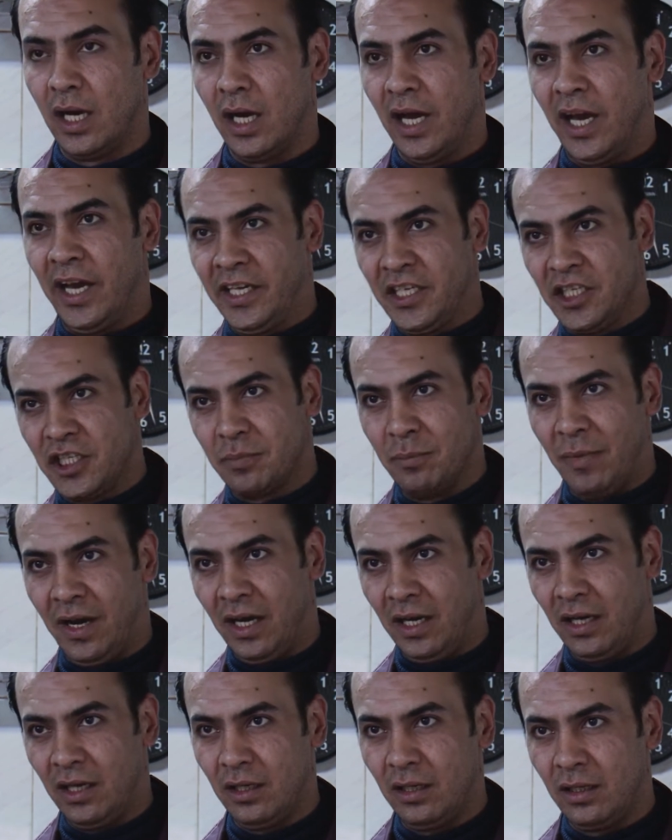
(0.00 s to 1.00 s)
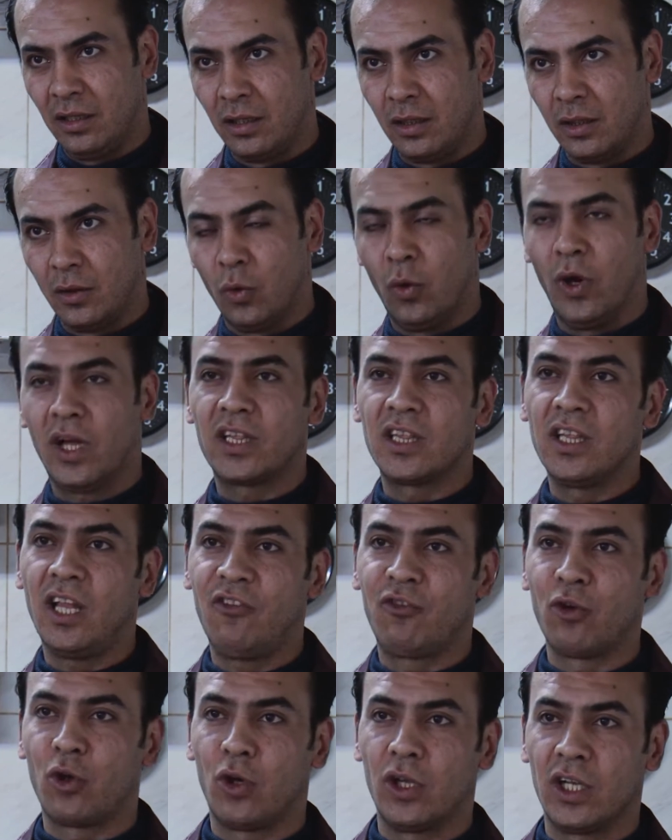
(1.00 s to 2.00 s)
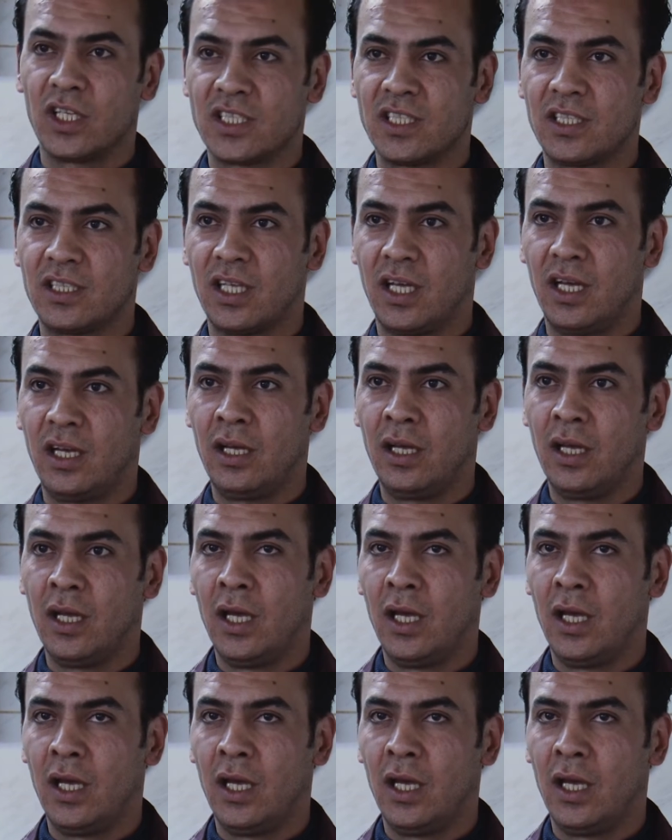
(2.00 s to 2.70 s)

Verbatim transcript: اعيش معها واطلع في خلاصتها